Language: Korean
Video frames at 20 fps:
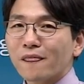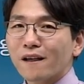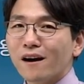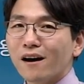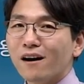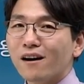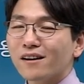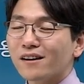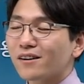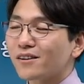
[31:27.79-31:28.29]

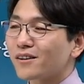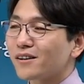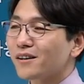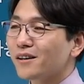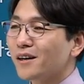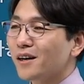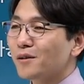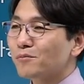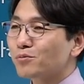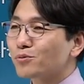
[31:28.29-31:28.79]
아
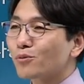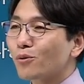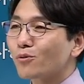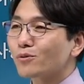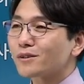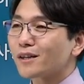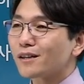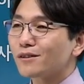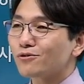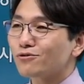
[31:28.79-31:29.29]
이거를
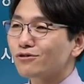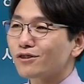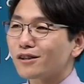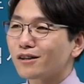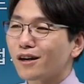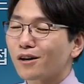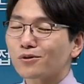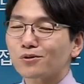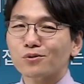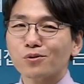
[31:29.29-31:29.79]
부동산
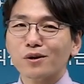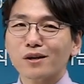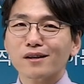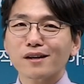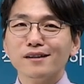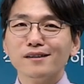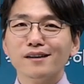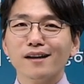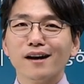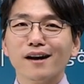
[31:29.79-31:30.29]
투기를 하고
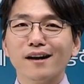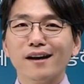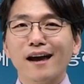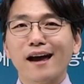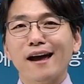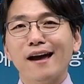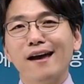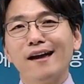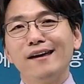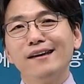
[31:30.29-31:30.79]
돌아다닌다.
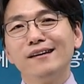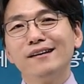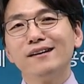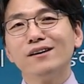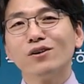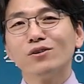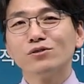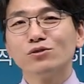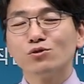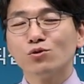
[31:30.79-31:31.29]
아
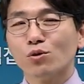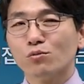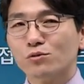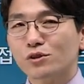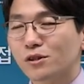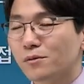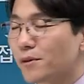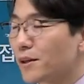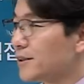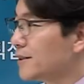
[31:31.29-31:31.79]
이거는 너무
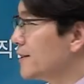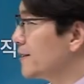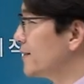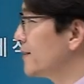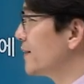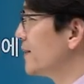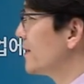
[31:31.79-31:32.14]
심하지.